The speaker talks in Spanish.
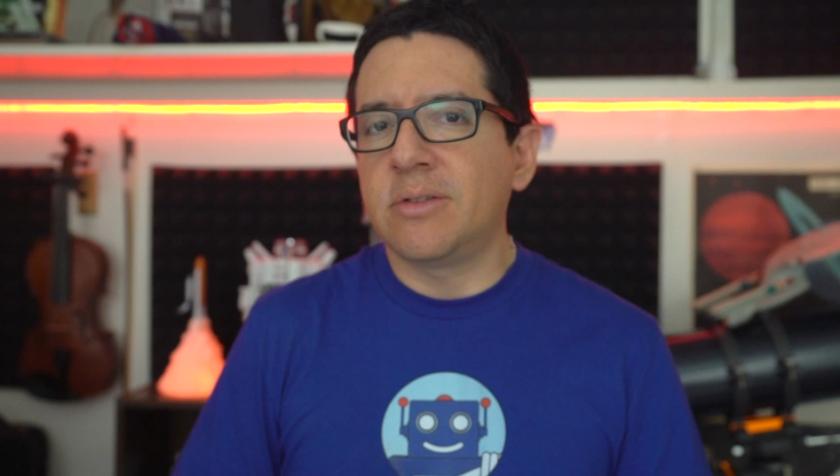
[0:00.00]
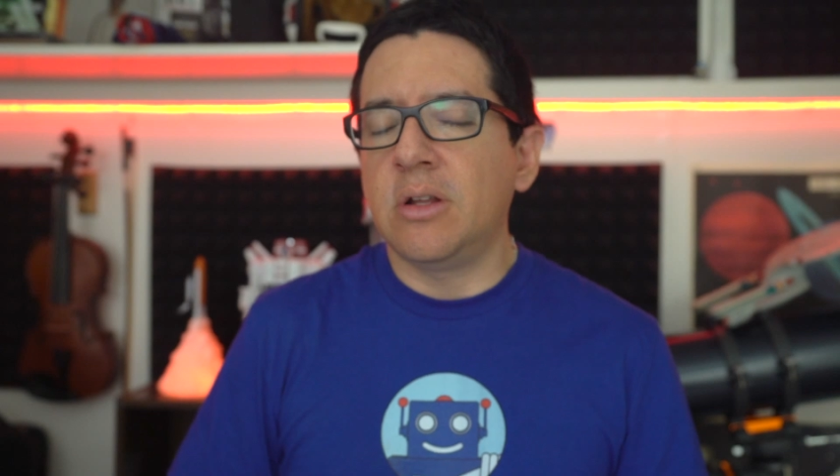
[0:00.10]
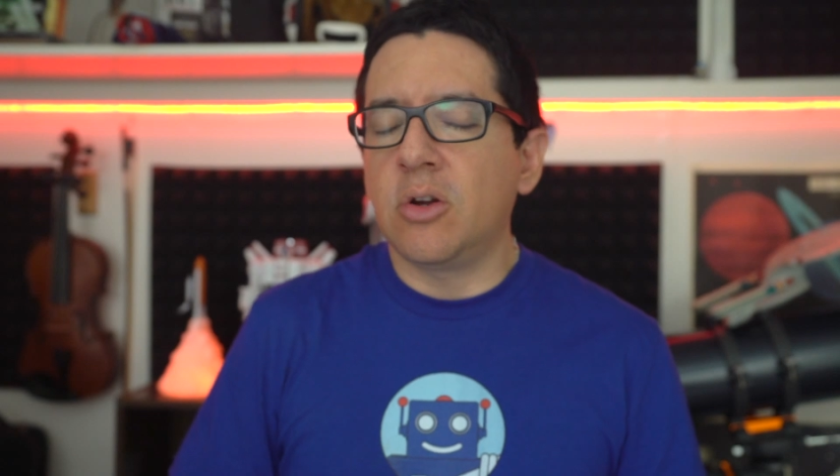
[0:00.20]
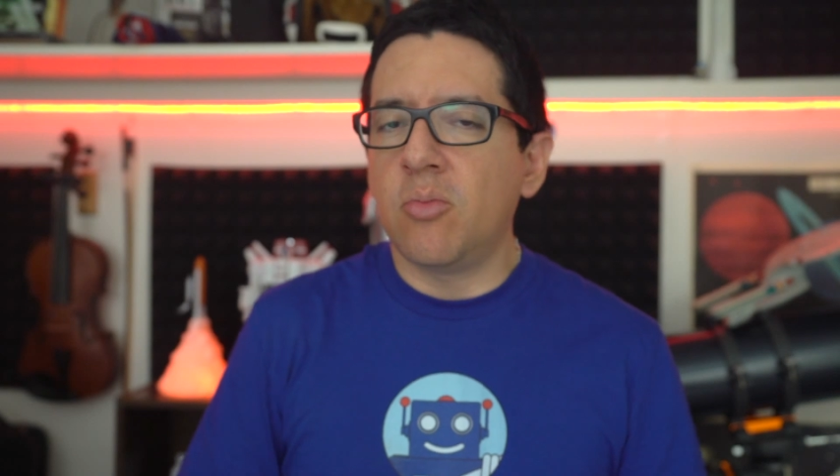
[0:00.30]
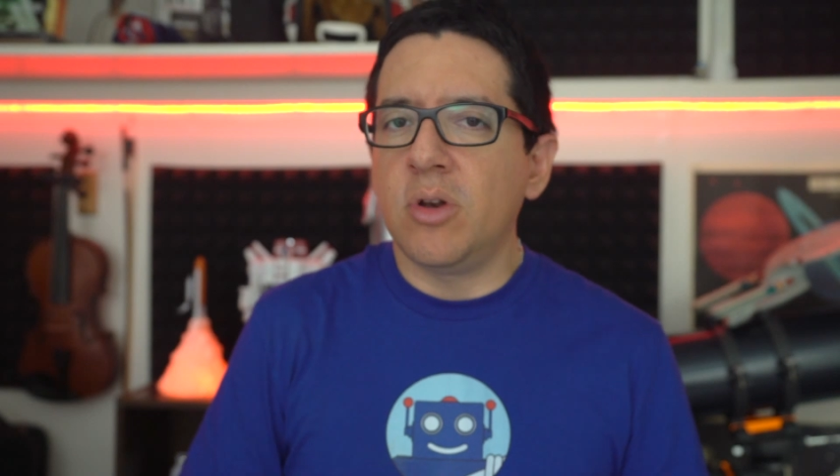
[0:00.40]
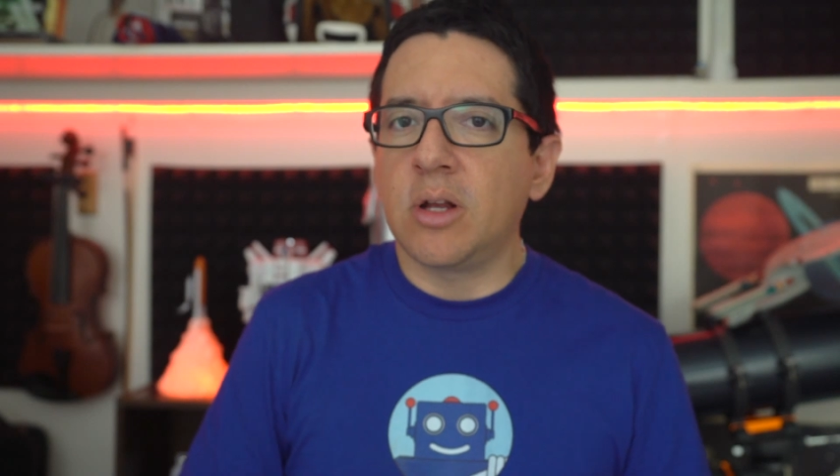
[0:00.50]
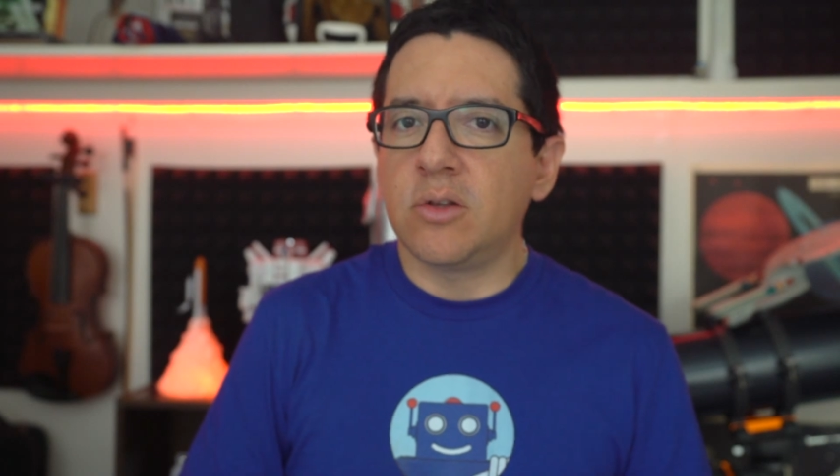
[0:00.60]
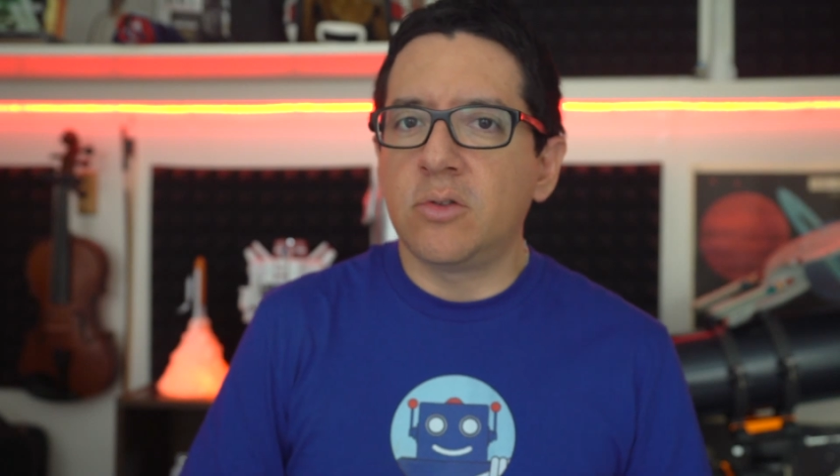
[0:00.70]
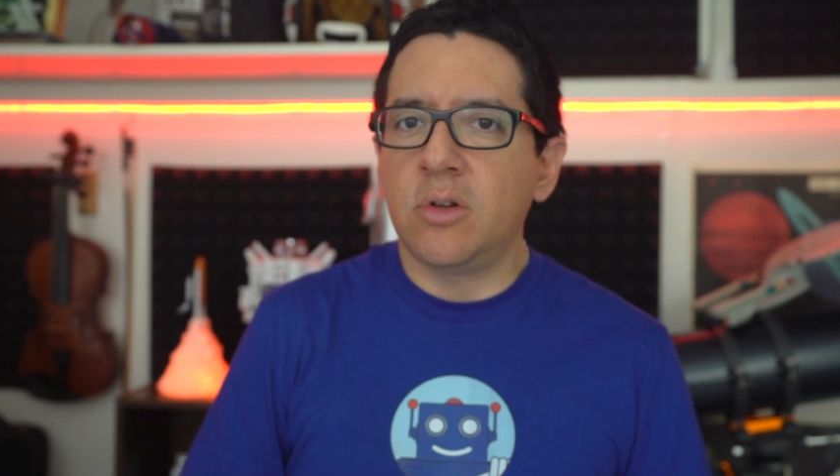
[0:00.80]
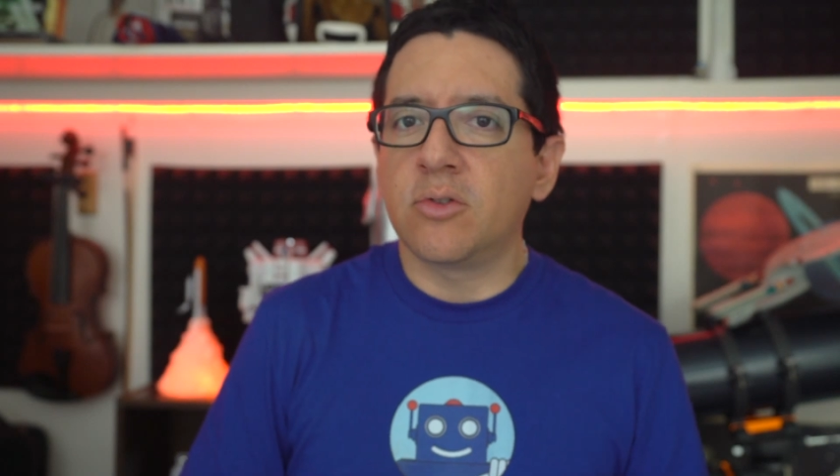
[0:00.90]

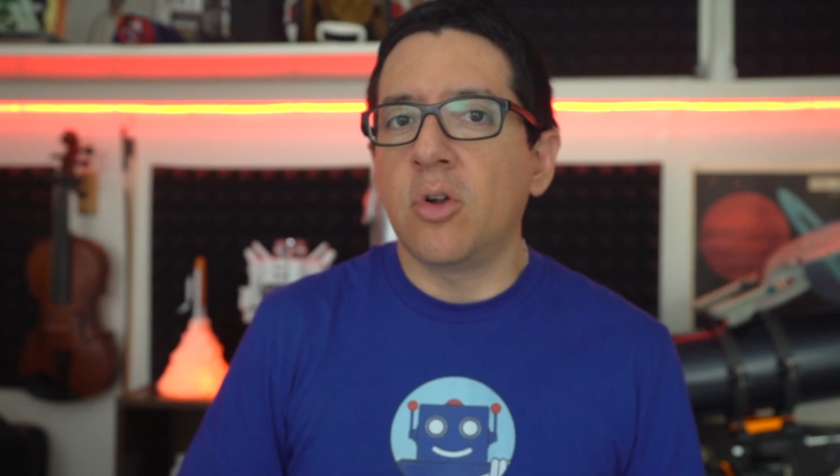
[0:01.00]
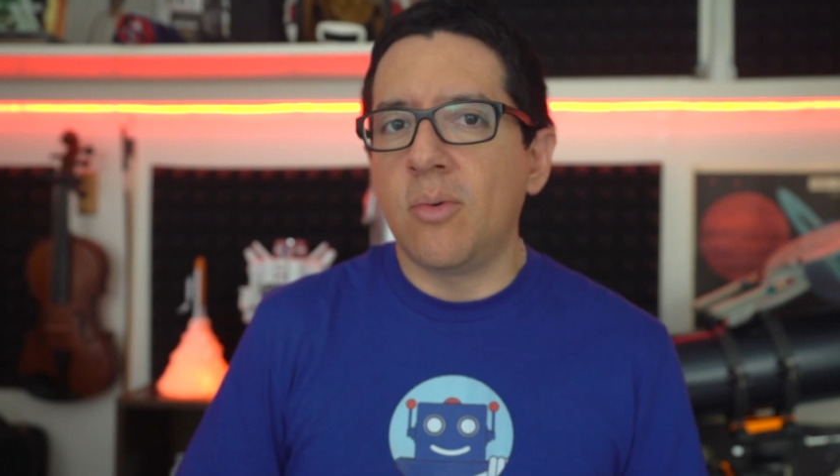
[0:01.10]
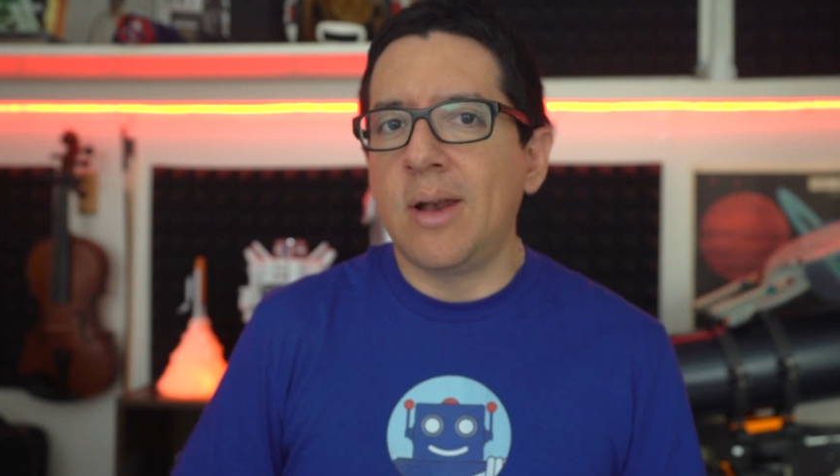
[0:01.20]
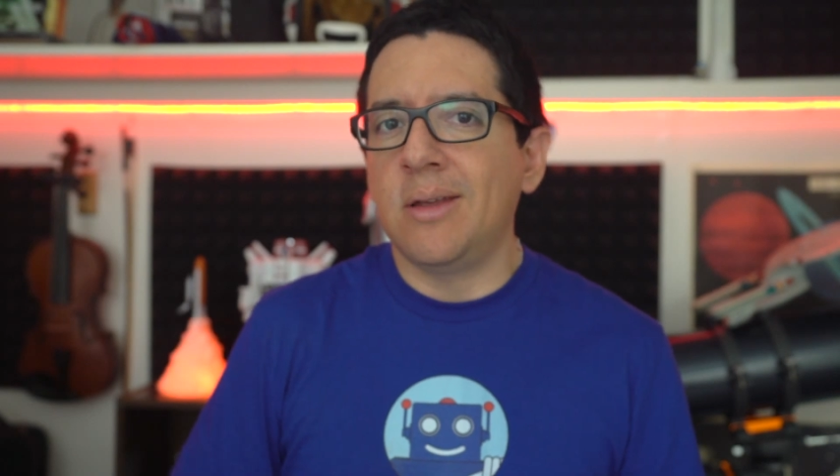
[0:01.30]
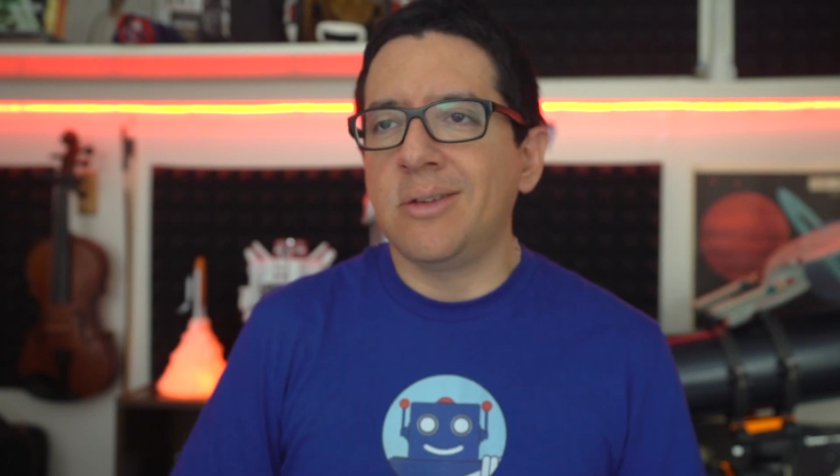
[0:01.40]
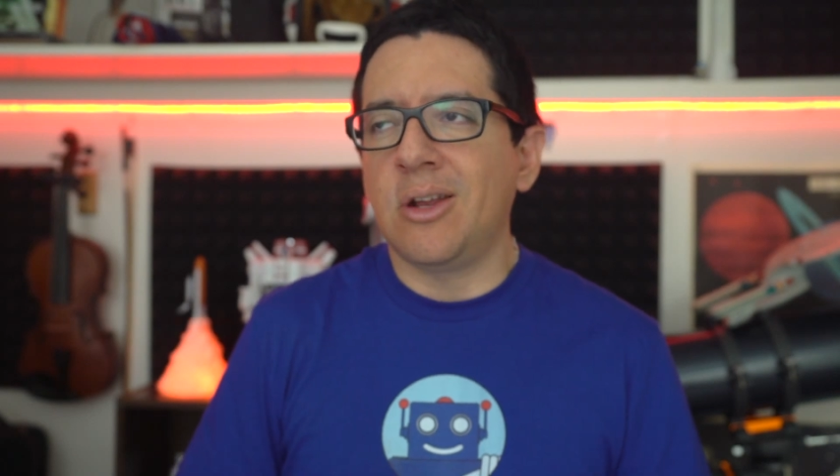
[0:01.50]
telecomunicaciones globales